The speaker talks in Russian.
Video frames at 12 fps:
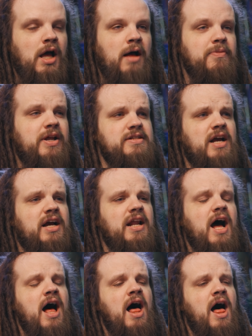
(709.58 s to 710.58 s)
нравится, как
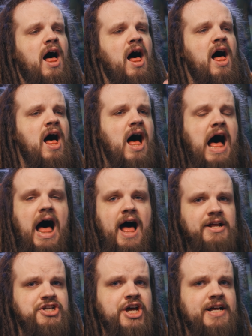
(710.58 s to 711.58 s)
она ха
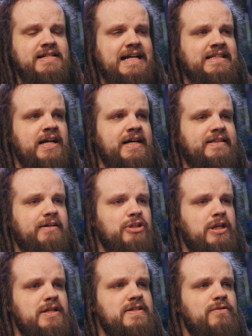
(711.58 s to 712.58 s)
через открытый вот
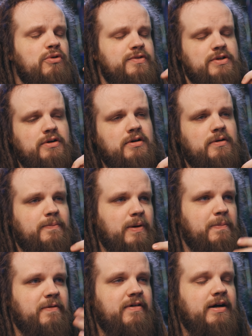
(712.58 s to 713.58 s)
этот звук все
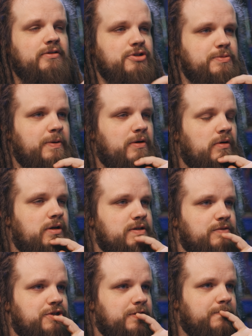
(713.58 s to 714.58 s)
пропивает, очень прикольно
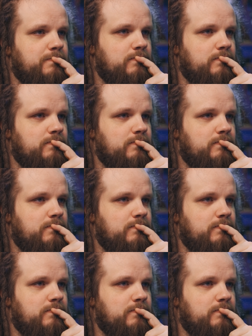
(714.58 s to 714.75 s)
звучит.